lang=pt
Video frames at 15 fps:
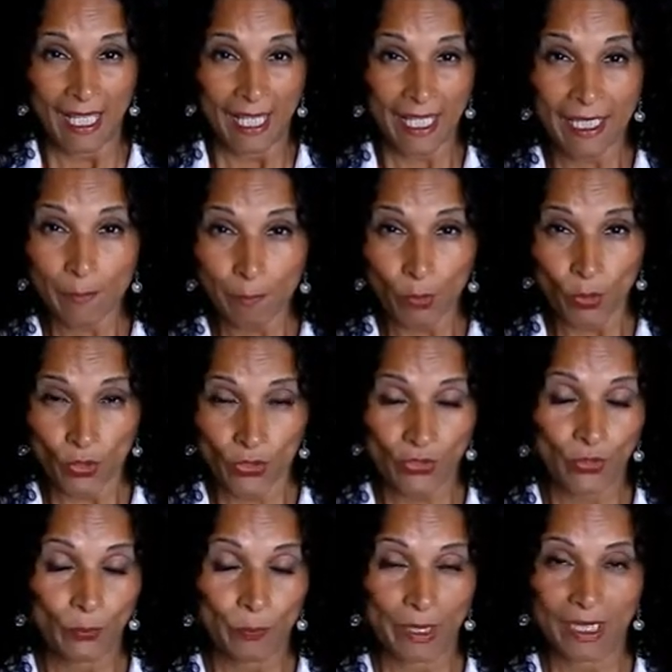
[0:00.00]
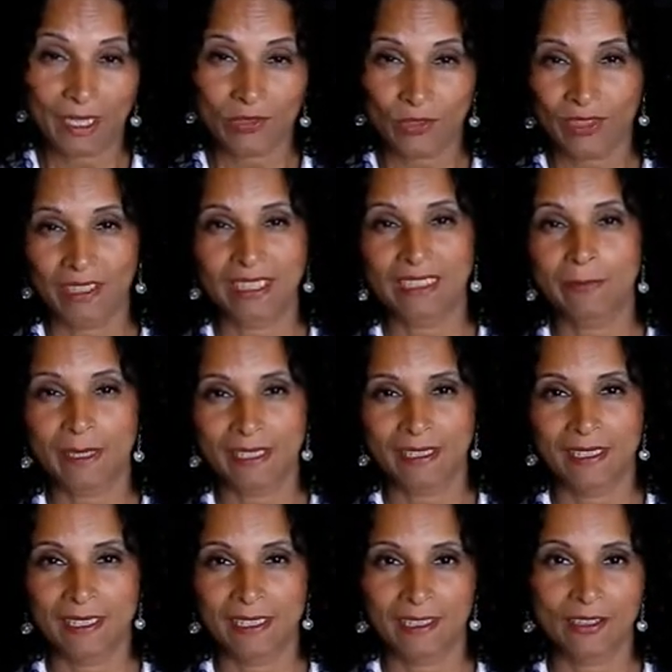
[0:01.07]
É imposto pela Sociedade
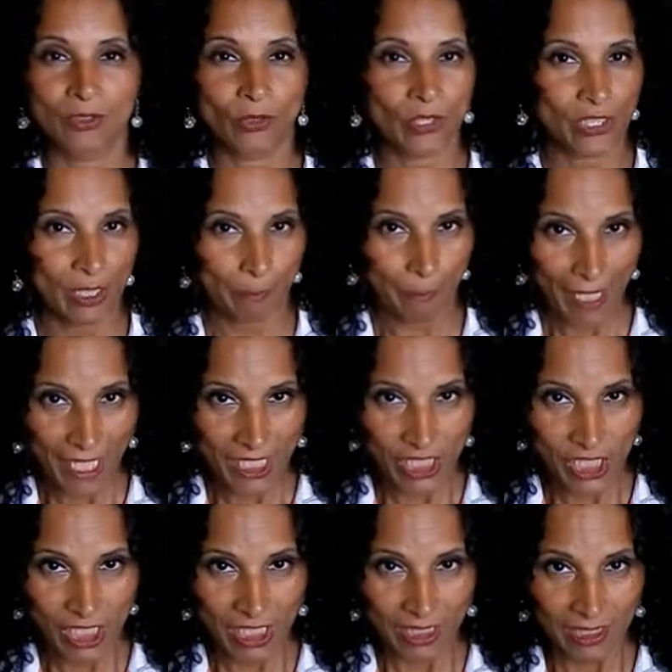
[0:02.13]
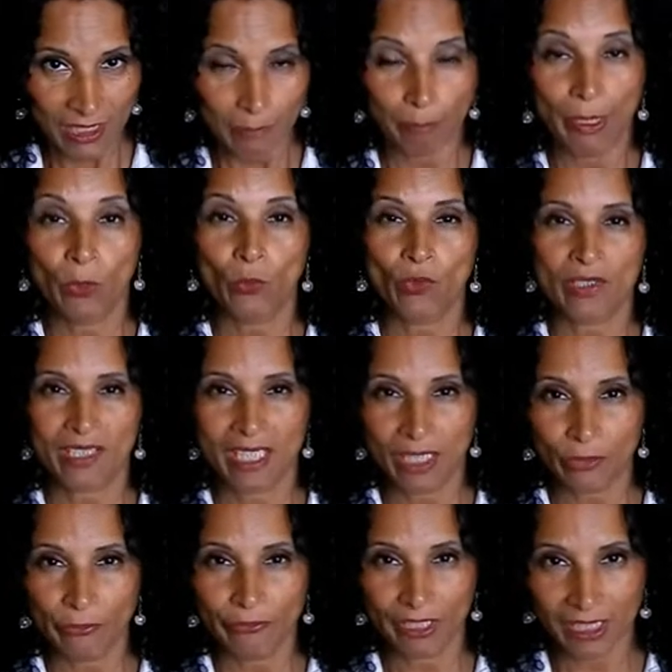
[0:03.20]
Brasileira de Cirurgia Plástica e pelo
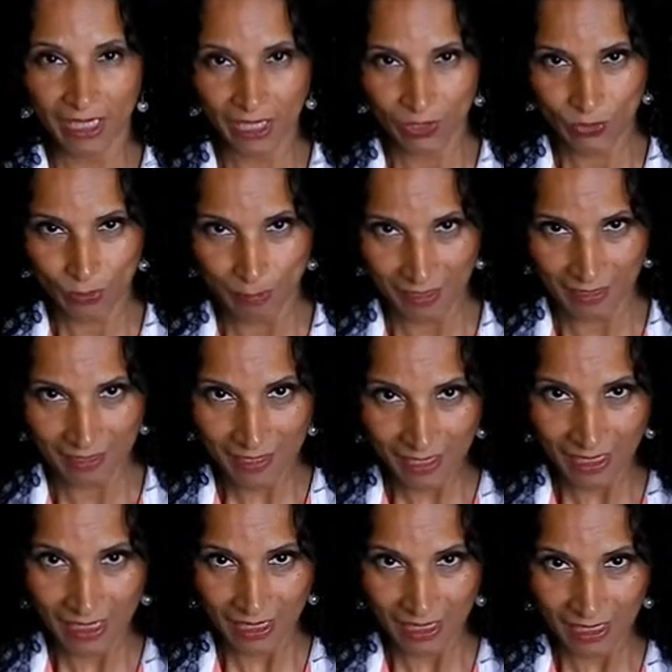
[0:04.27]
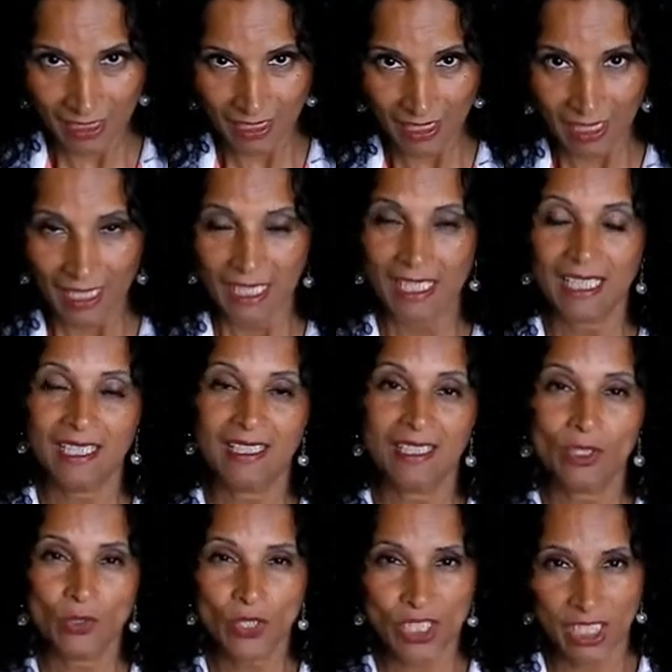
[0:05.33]
Conselho Federal de Medicina que
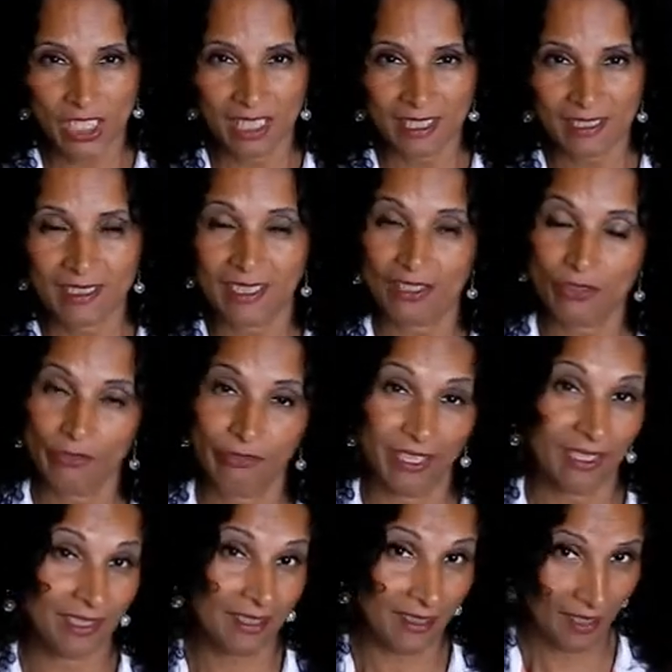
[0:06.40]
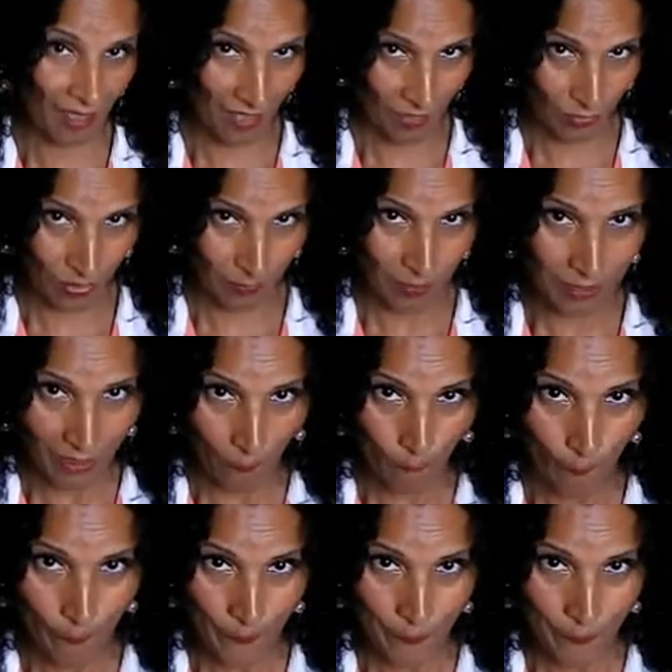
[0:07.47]
cirurgias sejam feitas em hospital.